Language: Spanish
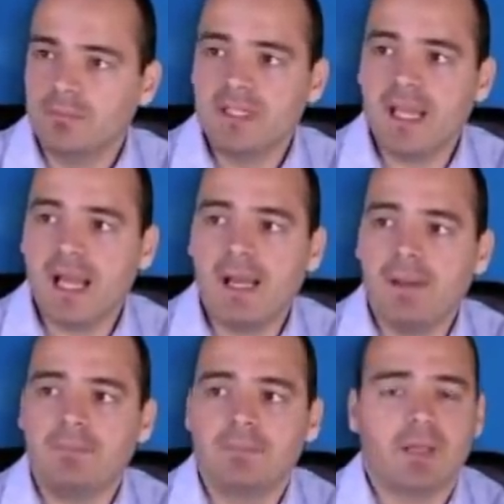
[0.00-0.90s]

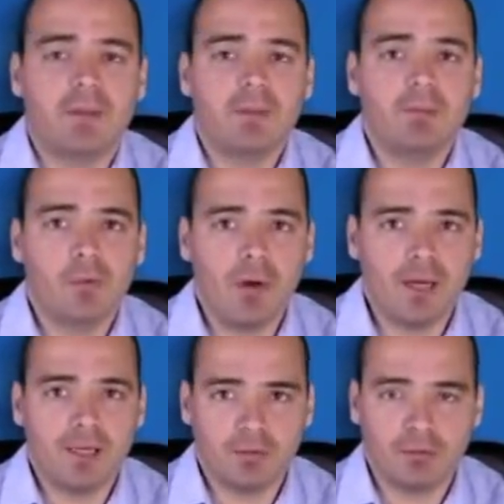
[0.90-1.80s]
ya sabemos
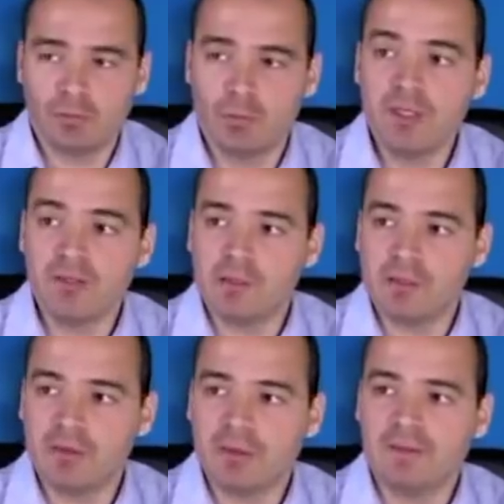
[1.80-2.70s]
cuáles son sus
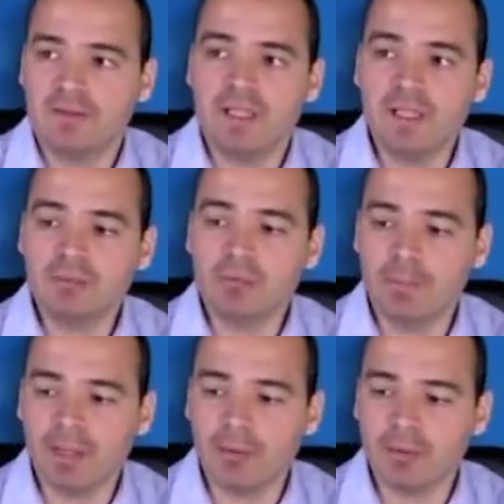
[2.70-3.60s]
intenciones, tienen
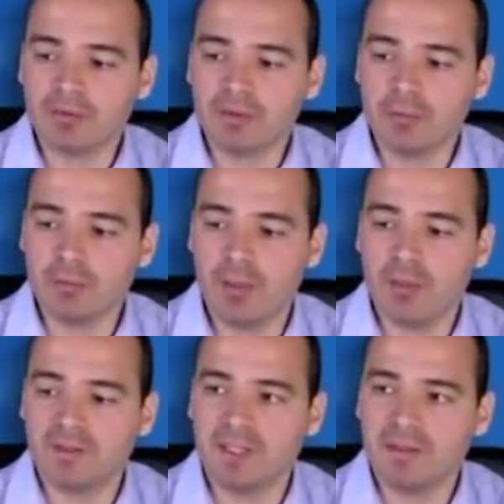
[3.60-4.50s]
su peón
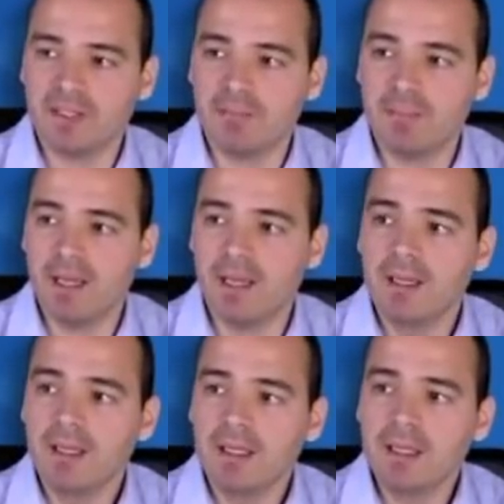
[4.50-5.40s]
situado en séptima,
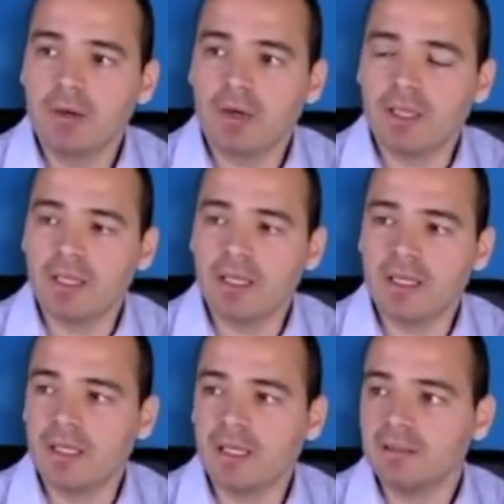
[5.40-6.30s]
y lo que
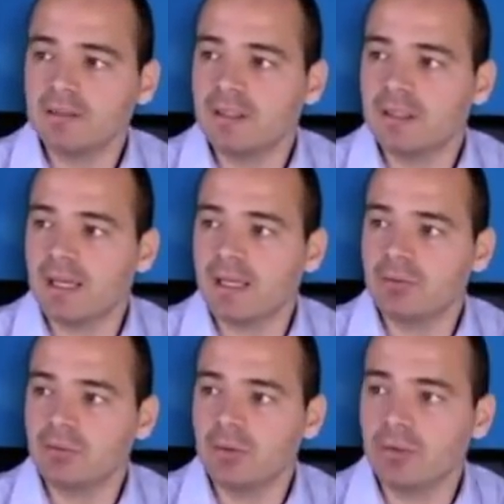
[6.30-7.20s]
quieren es quitar
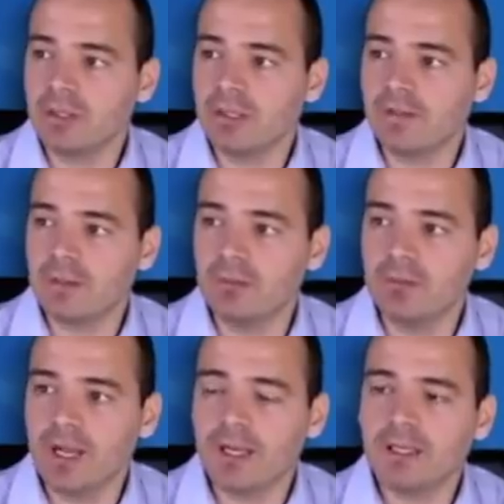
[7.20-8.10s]
su torre, dar
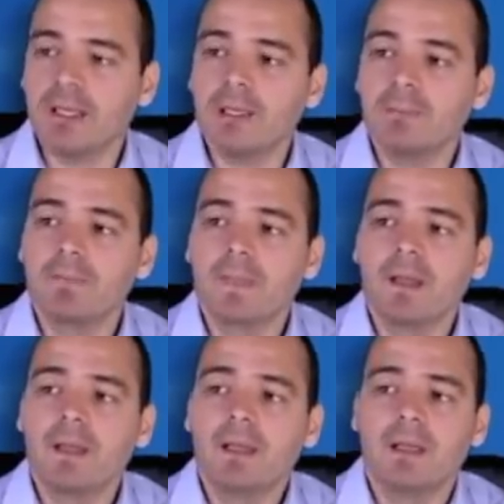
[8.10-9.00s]
un jaque
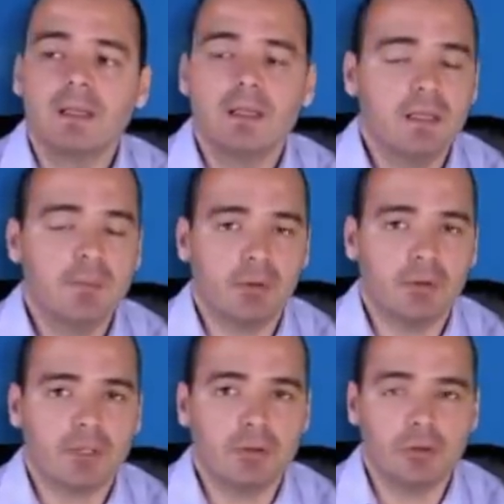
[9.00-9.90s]
y por
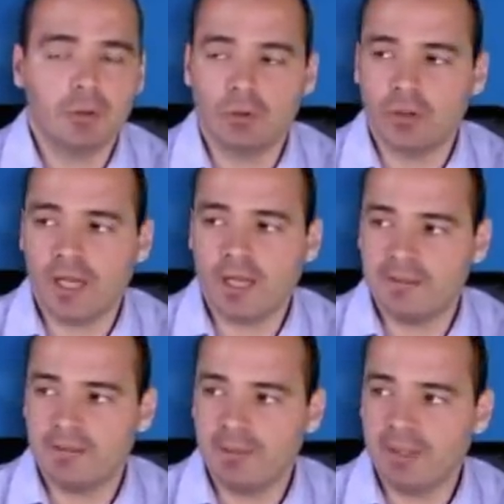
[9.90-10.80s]
lo tanto coronar
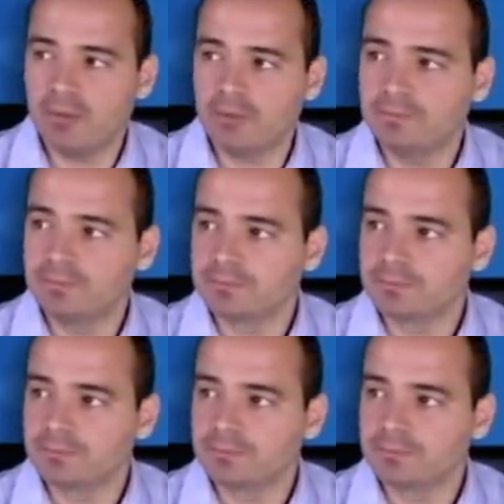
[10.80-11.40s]
este peón.